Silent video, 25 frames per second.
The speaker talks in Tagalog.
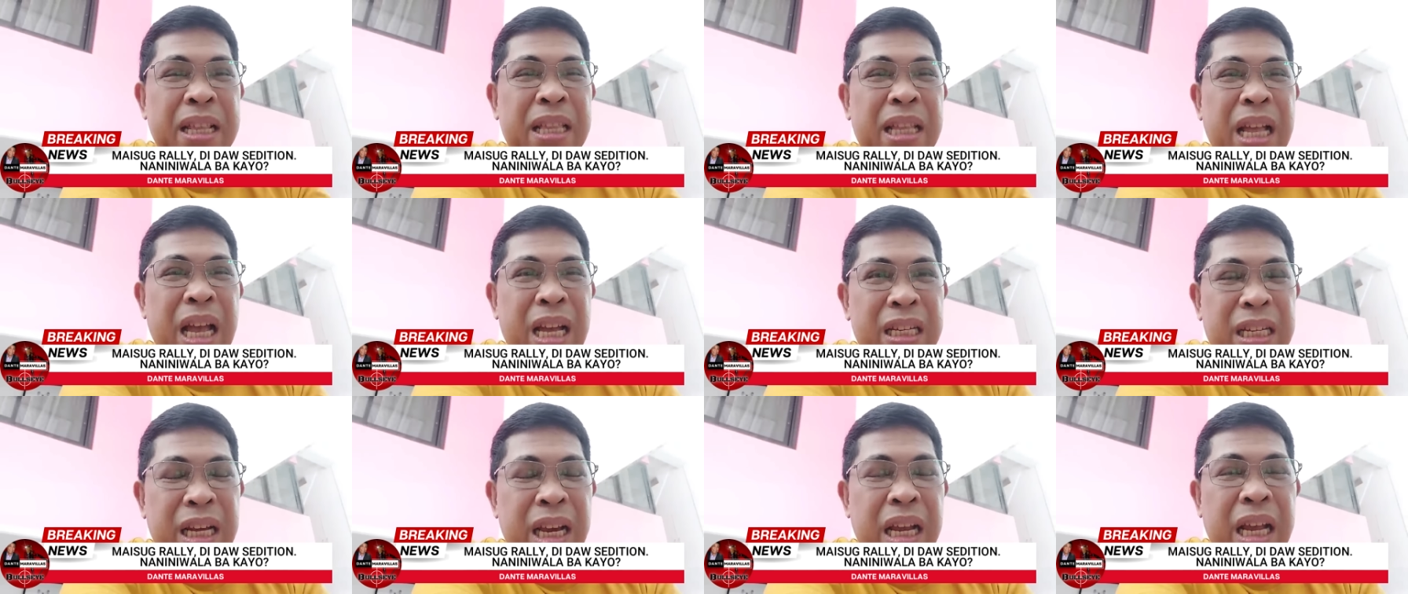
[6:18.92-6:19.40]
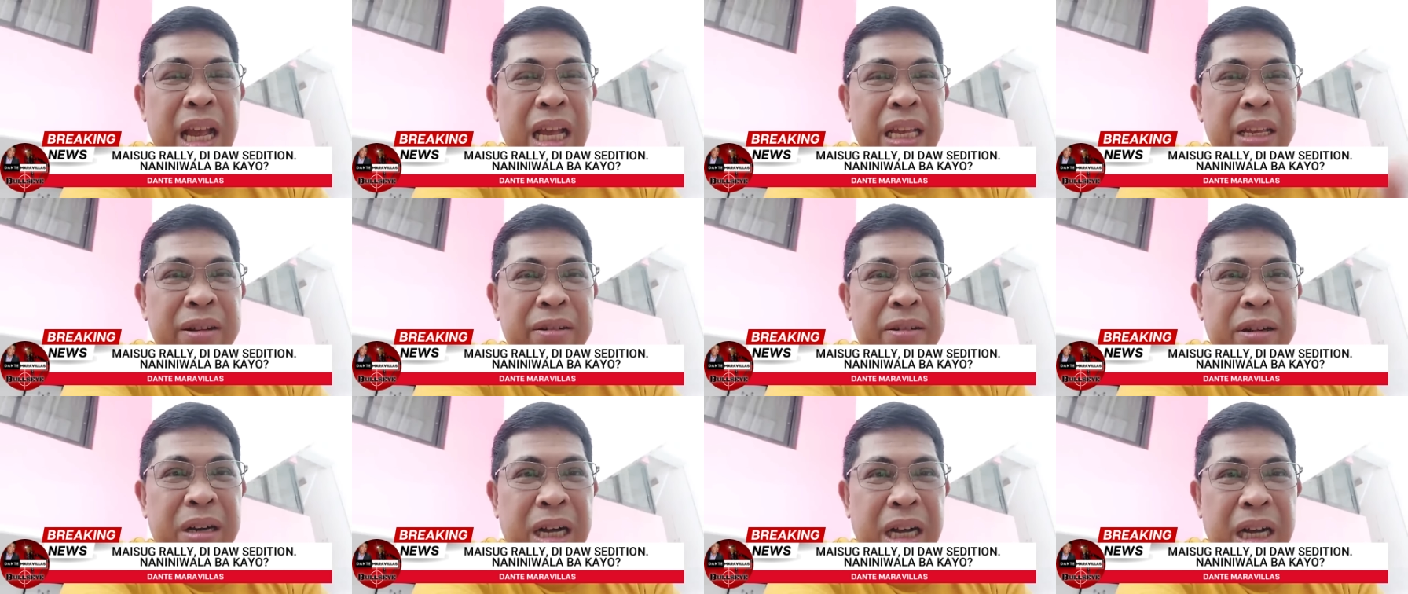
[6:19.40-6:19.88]
Ba't kasi
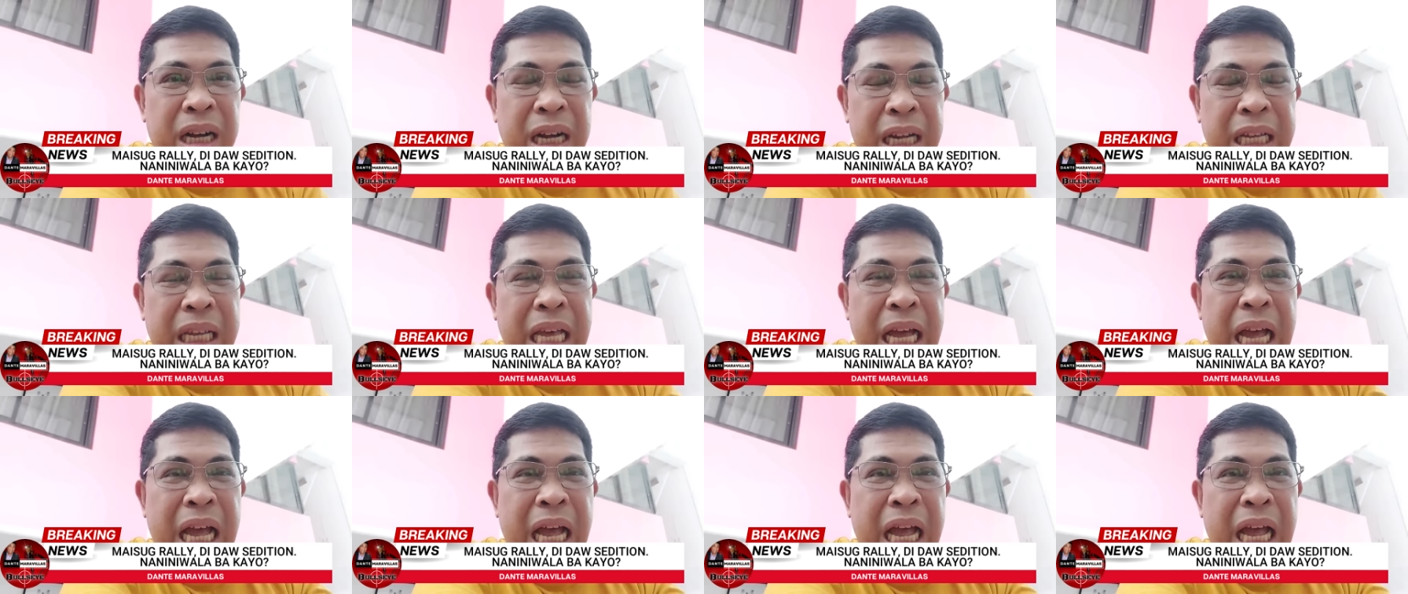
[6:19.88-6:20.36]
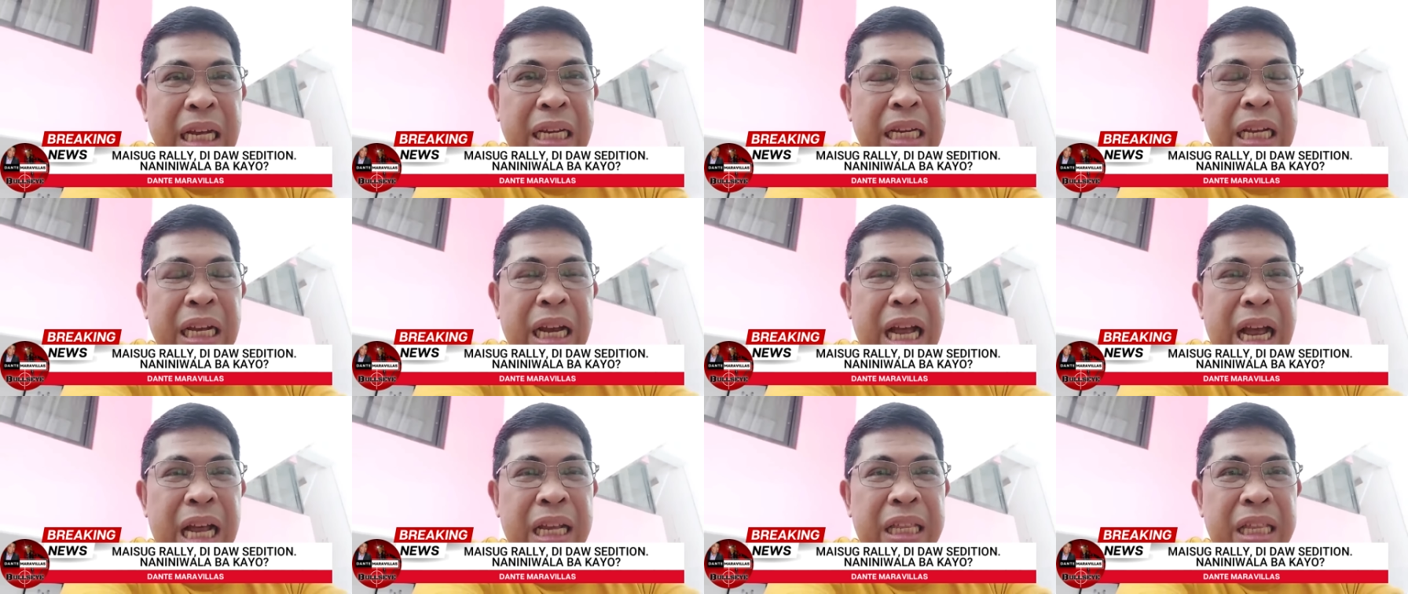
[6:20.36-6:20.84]
kayo hahayaan
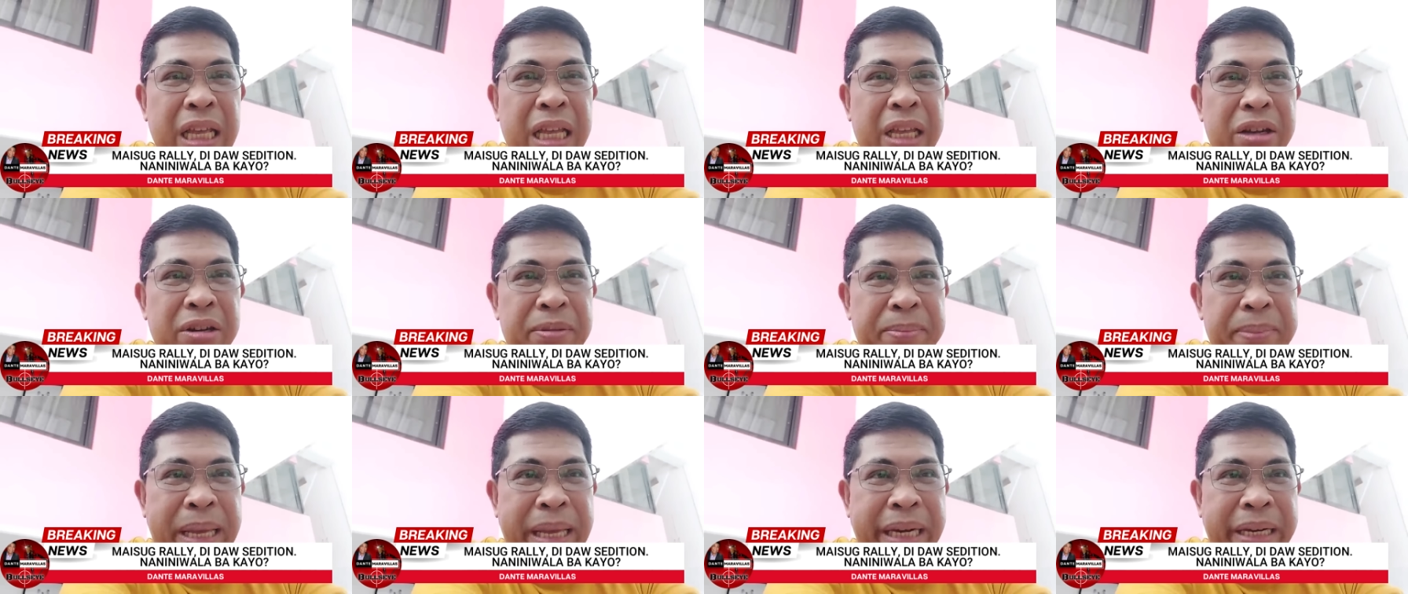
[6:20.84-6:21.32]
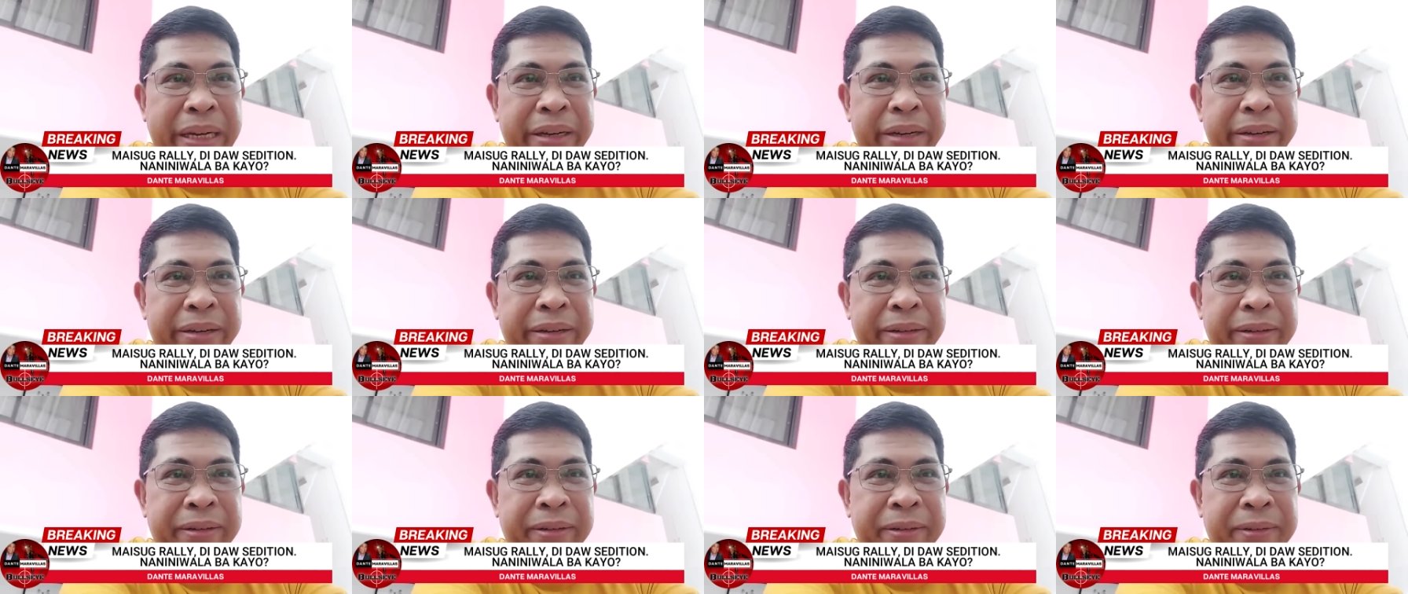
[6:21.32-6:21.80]
ng ating
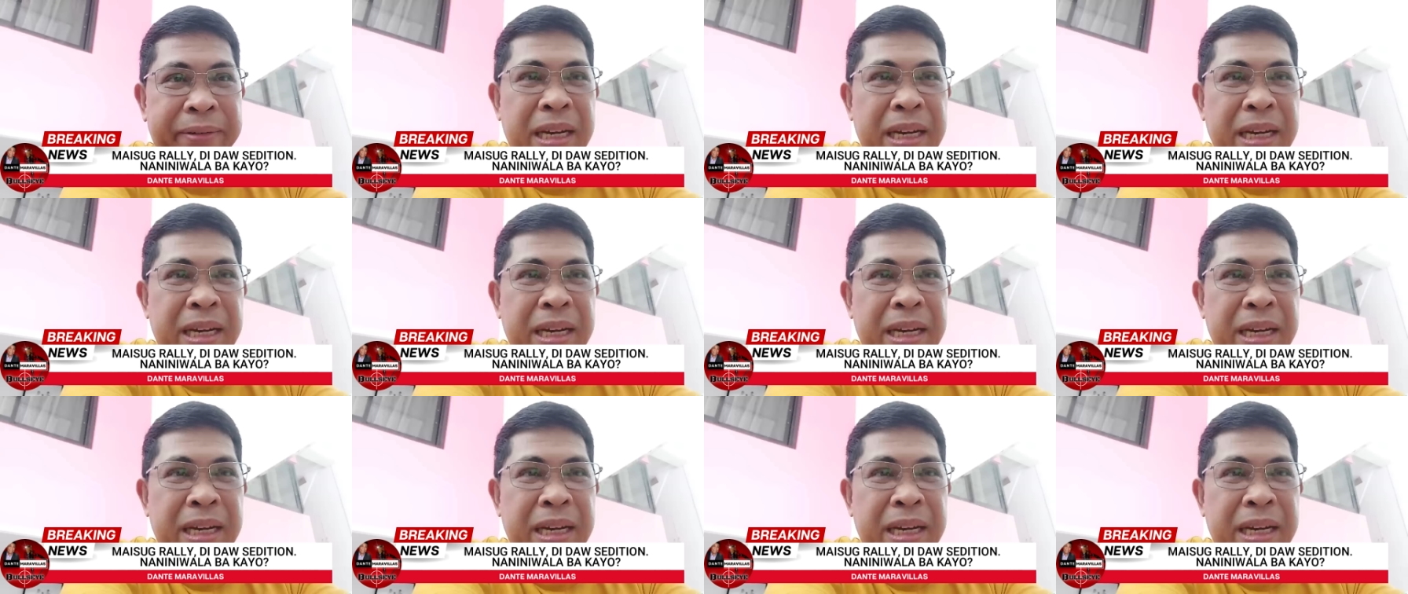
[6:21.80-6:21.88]
gobyerno